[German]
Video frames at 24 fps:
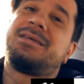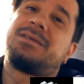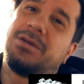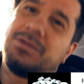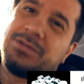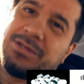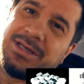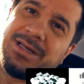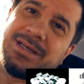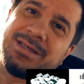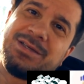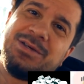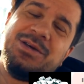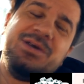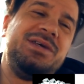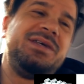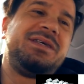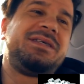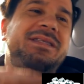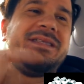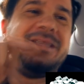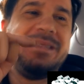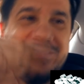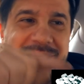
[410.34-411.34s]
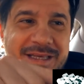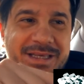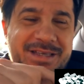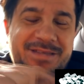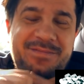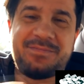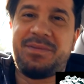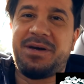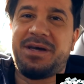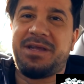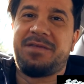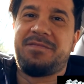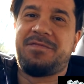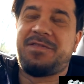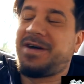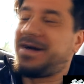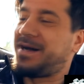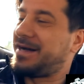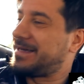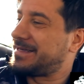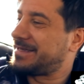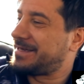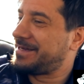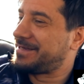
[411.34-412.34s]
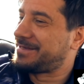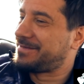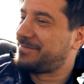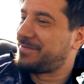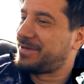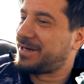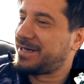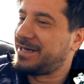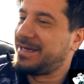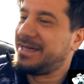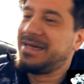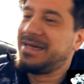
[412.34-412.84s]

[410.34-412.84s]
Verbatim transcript: Das könnt ihr natürlich nicht bei der Fahrerseite machen.